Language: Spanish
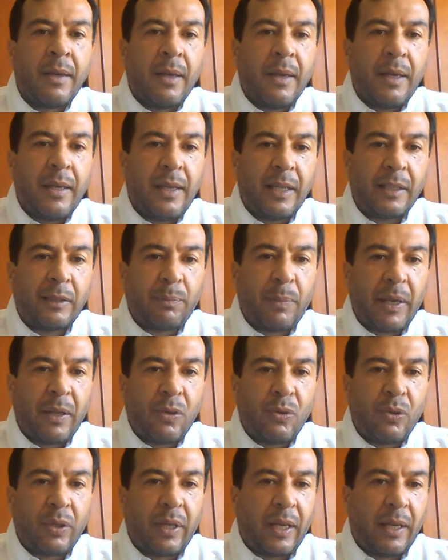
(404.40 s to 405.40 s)
y
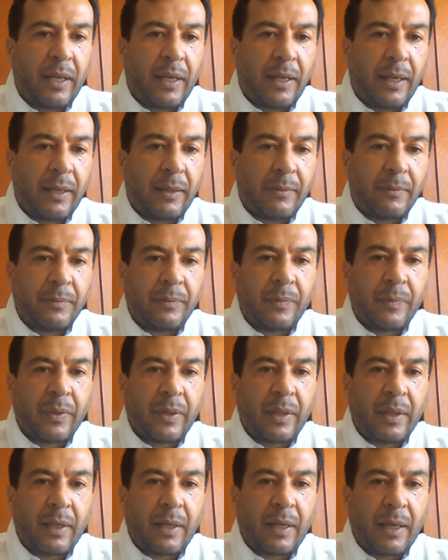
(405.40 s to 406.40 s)
espero que
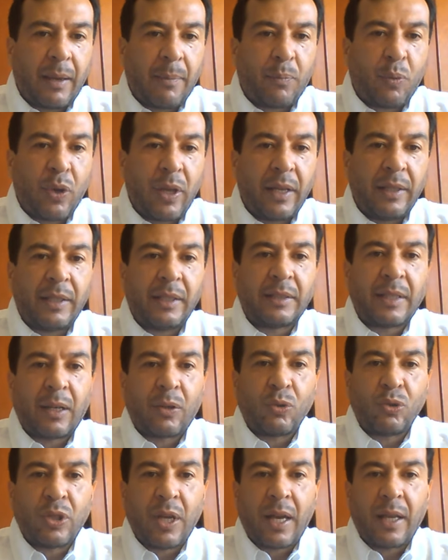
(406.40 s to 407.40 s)
que puedan
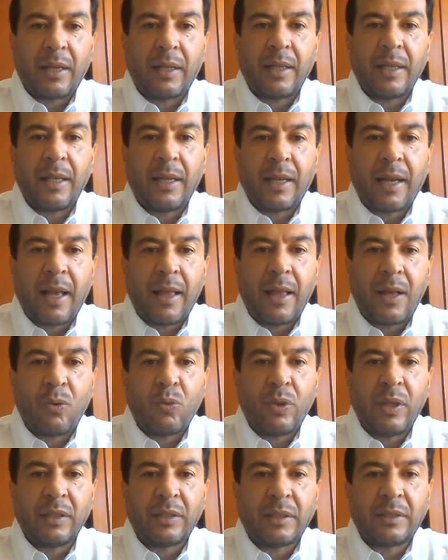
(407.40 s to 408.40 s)
desarrollar eh, cada
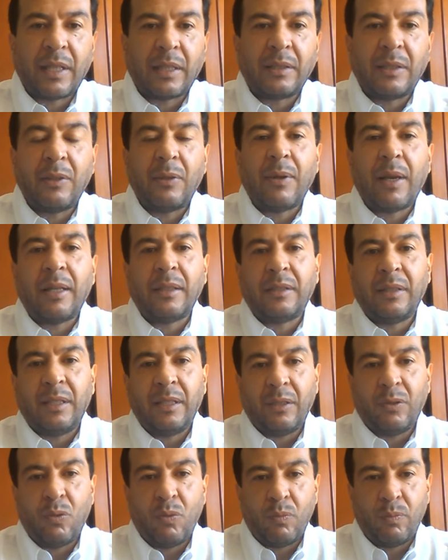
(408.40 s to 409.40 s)
una de esas actividades sin
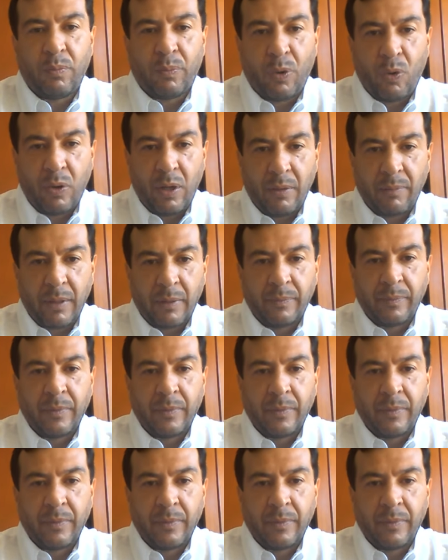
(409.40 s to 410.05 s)
ningún problema.